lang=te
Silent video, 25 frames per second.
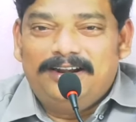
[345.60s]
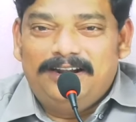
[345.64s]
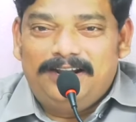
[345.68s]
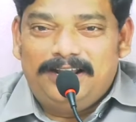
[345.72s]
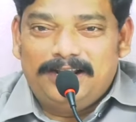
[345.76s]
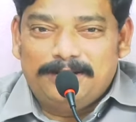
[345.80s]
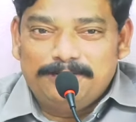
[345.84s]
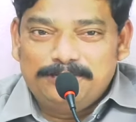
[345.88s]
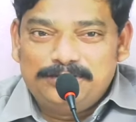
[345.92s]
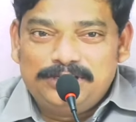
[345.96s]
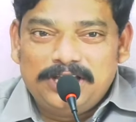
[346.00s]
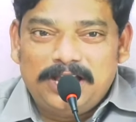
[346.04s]

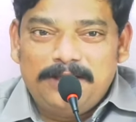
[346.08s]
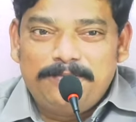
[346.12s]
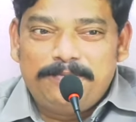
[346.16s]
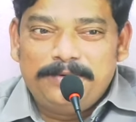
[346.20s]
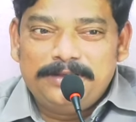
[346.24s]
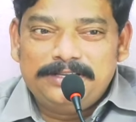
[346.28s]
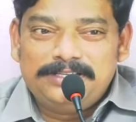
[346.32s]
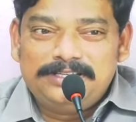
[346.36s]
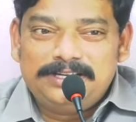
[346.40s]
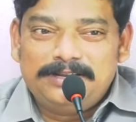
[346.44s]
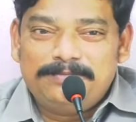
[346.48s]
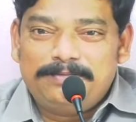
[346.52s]
డ్రమ్స్
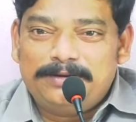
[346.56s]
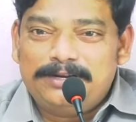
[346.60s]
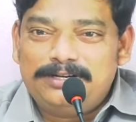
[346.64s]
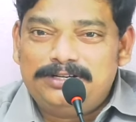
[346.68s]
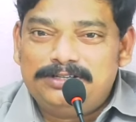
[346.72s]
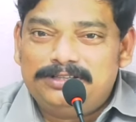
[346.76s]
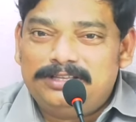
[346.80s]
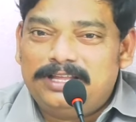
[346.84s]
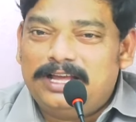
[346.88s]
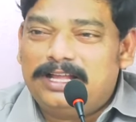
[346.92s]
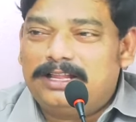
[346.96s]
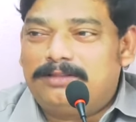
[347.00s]
ఆపేసిన
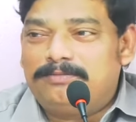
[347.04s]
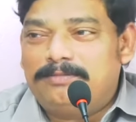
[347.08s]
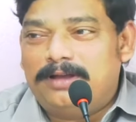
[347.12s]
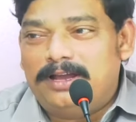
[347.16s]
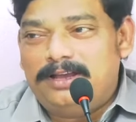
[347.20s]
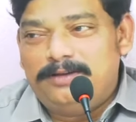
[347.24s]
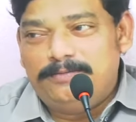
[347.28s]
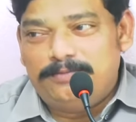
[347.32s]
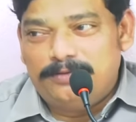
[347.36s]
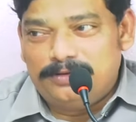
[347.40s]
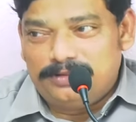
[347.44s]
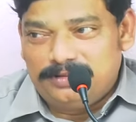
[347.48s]
పరిశుద్ధాత్మ
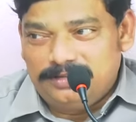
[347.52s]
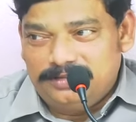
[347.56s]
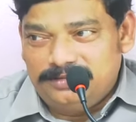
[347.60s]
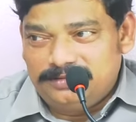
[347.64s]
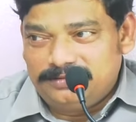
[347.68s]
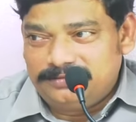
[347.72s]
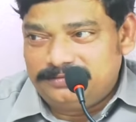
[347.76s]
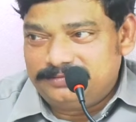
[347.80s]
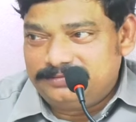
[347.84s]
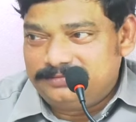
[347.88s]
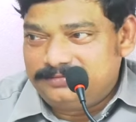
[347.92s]
ఆగిపోతాడు